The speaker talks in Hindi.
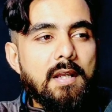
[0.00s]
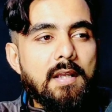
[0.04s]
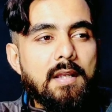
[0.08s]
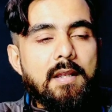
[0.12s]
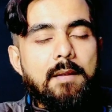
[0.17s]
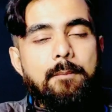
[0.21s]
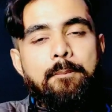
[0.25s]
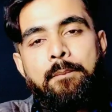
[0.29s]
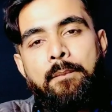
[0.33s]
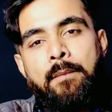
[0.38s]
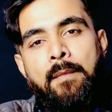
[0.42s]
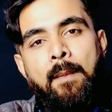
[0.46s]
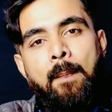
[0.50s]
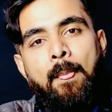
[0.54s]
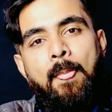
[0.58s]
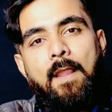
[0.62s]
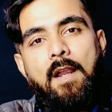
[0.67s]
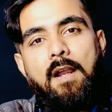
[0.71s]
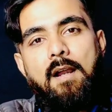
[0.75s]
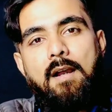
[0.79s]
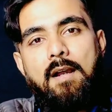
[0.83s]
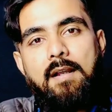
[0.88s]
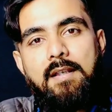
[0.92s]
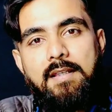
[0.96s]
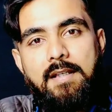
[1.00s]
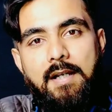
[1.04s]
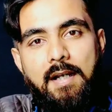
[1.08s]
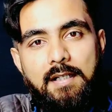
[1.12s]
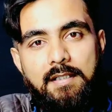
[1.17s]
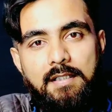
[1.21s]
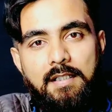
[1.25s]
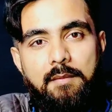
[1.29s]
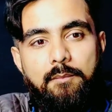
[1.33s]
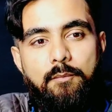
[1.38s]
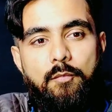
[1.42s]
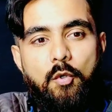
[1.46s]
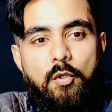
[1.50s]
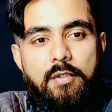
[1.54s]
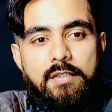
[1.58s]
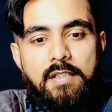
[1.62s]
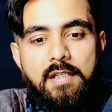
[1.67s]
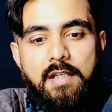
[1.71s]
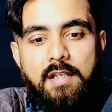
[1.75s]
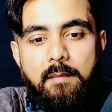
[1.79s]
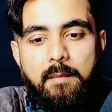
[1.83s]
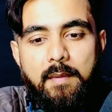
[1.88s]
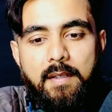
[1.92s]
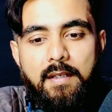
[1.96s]
है यहाँ तक
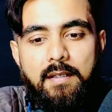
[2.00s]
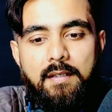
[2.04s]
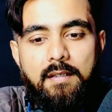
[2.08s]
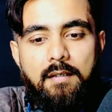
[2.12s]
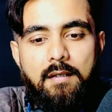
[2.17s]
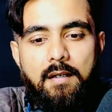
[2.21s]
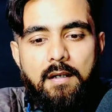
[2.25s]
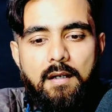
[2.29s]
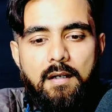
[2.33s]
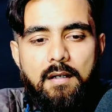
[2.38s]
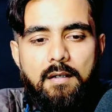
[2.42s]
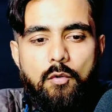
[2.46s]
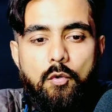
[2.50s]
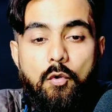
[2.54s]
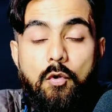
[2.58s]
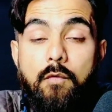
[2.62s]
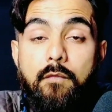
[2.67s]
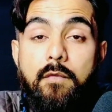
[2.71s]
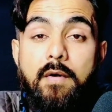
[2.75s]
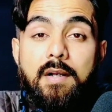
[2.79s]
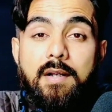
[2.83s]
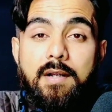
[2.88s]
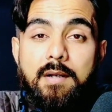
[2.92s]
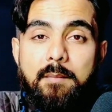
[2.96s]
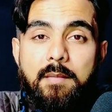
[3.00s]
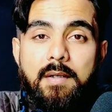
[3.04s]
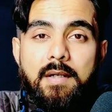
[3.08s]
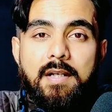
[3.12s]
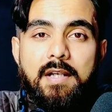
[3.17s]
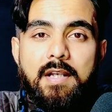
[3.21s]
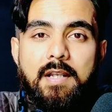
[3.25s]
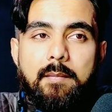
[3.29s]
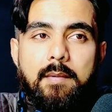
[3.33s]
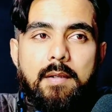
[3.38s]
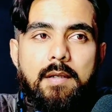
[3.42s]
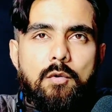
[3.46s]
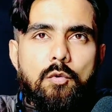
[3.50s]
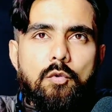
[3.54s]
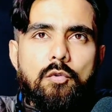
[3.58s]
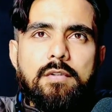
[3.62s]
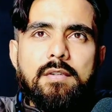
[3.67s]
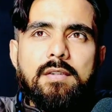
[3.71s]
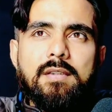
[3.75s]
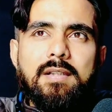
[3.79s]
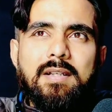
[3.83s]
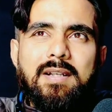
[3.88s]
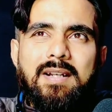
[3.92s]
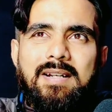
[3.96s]
पहुँचने में ओवरकम करने में
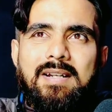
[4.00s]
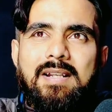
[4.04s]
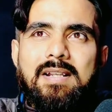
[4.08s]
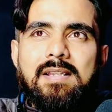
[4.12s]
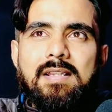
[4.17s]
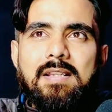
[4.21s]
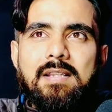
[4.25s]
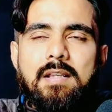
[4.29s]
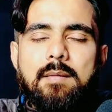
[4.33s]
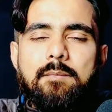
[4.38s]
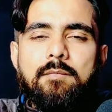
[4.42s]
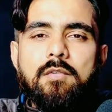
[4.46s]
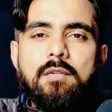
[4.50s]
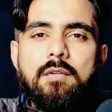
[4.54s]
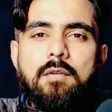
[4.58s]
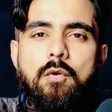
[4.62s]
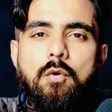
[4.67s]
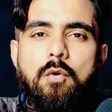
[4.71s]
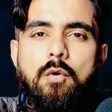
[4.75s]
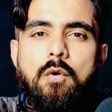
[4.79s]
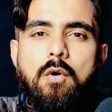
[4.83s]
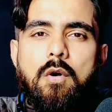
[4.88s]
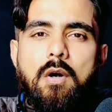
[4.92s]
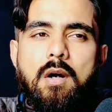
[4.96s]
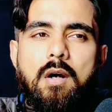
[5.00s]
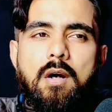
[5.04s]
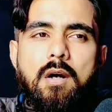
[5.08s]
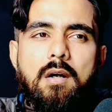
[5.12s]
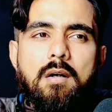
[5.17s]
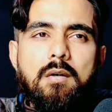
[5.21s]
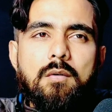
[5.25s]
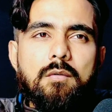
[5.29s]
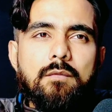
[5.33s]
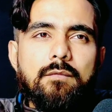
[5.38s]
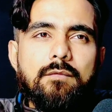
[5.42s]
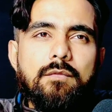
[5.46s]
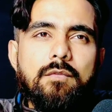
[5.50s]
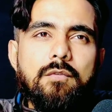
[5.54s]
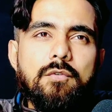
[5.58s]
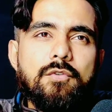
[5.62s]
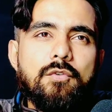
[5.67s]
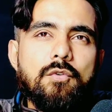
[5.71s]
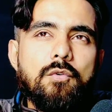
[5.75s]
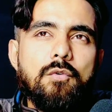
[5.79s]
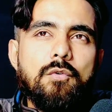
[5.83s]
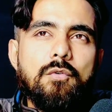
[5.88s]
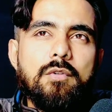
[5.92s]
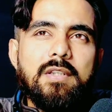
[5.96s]
उस क्रिटिसिज्म को आ, वो
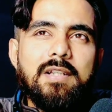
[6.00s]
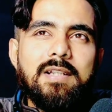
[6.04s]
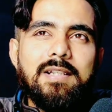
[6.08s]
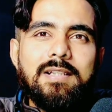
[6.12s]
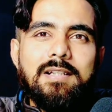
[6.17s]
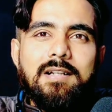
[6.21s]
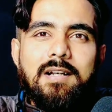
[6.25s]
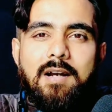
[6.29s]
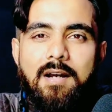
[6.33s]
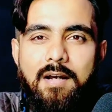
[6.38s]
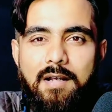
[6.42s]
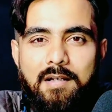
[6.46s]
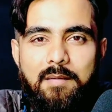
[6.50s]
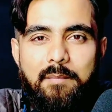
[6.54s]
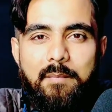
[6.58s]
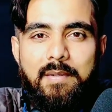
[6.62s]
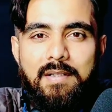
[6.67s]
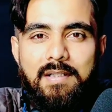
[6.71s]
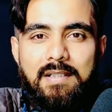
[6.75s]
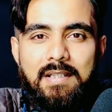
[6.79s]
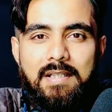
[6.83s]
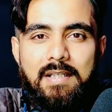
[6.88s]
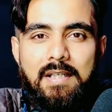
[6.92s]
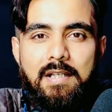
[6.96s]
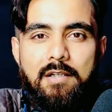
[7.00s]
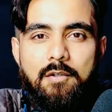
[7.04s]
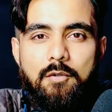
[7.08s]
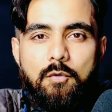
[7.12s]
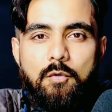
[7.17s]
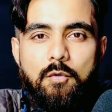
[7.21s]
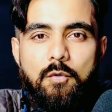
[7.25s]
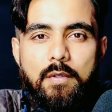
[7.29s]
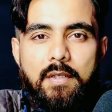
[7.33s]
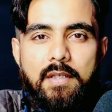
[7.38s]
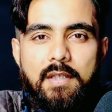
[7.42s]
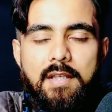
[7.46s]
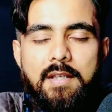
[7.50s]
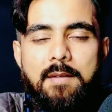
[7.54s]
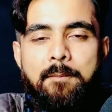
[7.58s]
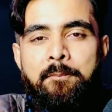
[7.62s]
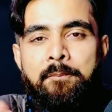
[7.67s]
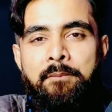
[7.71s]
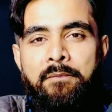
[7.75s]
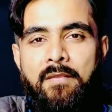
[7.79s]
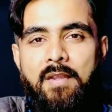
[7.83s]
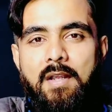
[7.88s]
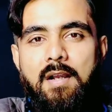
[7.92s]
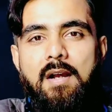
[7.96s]
जो धितकार मिलती है लोगों की
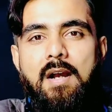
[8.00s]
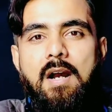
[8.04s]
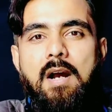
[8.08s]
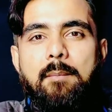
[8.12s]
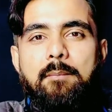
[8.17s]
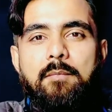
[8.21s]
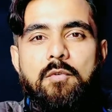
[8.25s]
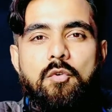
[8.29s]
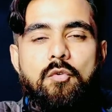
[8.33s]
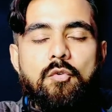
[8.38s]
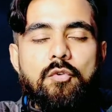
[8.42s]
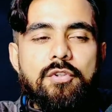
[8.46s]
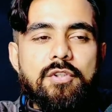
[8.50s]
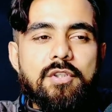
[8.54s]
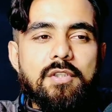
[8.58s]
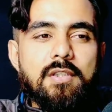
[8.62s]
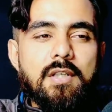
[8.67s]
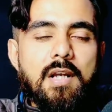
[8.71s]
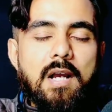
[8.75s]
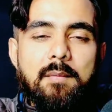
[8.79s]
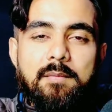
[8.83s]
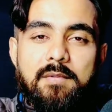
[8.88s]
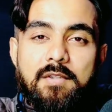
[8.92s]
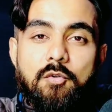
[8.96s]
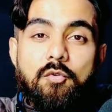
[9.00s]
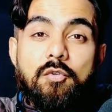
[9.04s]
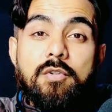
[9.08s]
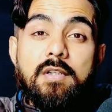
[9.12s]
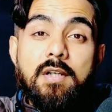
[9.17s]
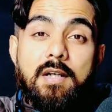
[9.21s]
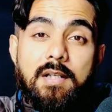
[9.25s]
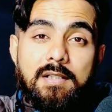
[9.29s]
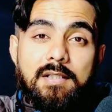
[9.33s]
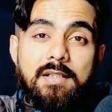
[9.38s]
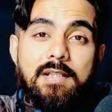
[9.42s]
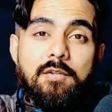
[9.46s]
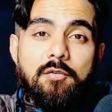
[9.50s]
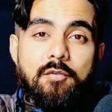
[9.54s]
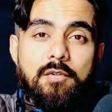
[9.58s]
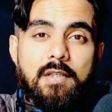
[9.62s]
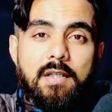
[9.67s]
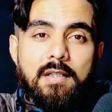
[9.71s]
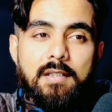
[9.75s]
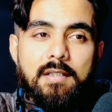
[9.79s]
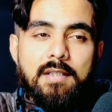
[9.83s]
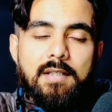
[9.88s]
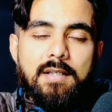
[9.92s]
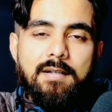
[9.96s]
आ, आप कुछ आपसे कुछ गलती हो
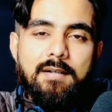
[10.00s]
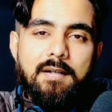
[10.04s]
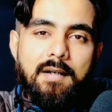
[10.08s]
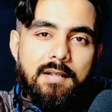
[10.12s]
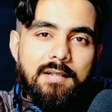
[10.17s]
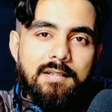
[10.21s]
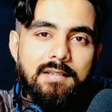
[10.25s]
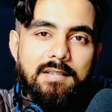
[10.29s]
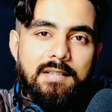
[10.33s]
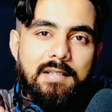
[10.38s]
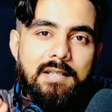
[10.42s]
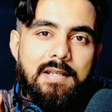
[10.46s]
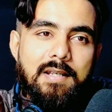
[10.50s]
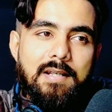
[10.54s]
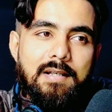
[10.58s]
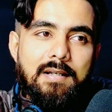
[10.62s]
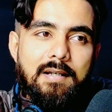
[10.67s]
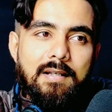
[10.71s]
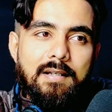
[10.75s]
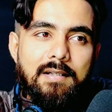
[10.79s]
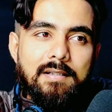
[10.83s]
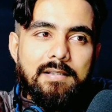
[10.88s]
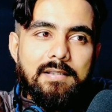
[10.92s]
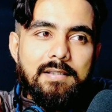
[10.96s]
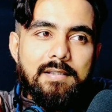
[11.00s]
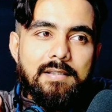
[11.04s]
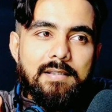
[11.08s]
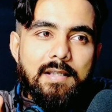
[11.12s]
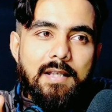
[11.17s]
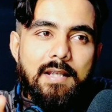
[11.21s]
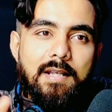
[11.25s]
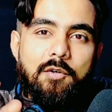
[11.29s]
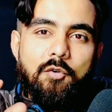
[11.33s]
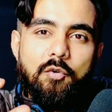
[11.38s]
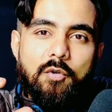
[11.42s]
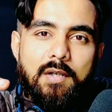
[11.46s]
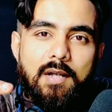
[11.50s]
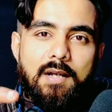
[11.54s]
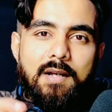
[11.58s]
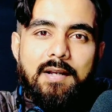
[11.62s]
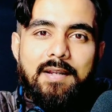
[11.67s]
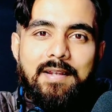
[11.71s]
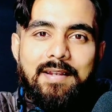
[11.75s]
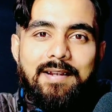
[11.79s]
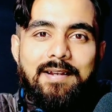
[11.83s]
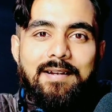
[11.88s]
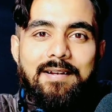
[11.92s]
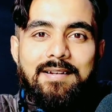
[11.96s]
जाती है गलती एक अलग चीज़ है
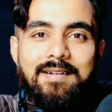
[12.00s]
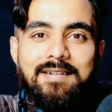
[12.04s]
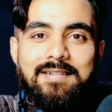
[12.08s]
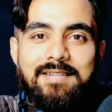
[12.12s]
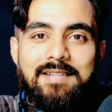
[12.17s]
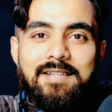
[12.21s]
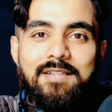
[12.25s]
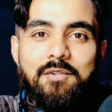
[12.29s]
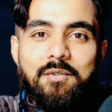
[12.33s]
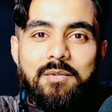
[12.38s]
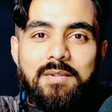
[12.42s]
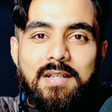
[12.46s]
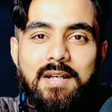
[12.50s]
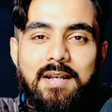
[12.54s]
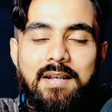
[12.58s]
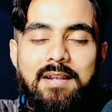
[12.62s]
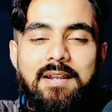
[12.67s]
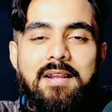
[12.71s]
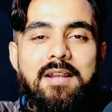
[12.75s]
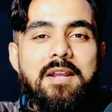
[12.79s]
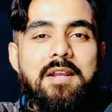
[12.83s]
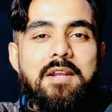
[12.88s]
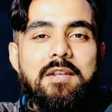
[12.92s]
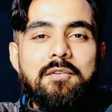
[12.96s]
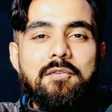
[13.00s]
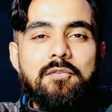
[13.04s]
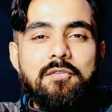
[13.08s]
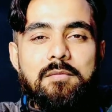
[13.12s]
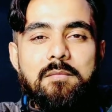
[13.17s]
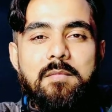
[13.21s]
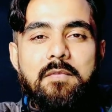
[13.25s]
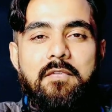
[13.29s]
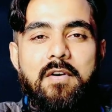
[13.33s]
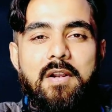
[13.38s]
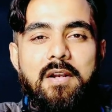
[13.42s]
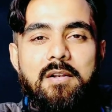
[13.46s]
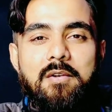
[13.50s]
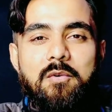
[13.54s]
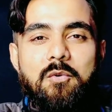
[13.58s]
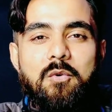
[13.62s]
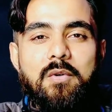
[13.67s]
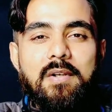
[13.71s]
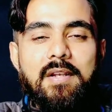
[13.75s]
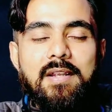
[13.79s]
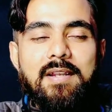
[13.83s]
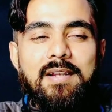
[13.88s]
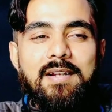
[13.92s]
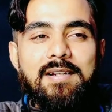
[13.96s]
गुना एक अलग चीज़ होता है तो उसमें फ़र्क
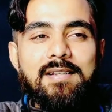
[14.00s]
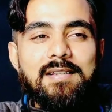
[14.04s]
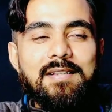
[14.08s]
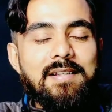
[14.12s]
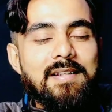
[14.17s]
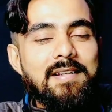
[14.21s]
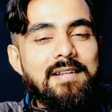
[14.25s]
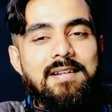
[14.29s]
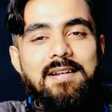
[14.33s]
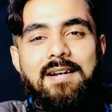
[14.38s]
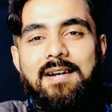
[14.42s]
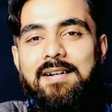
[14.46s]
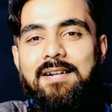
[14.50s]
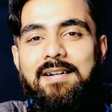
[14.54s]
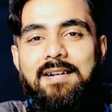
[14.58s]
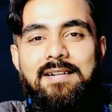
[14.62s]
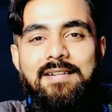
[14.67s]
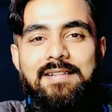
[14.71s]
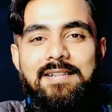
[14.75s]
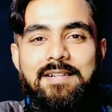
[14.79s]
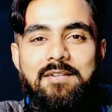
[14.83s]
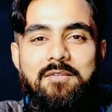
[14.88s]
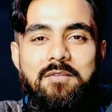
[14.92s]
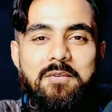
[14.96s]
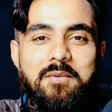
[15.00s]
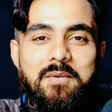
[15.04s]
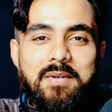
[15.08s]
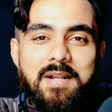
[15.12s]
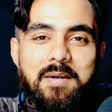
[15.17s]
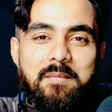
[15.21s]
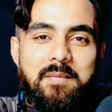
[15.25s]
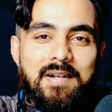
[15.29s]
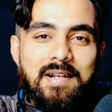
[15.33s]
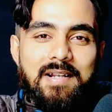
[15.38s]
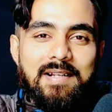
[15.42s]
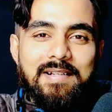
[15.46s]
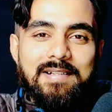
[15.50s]
लोग नहीं करते हैं हर गलती को गुना बना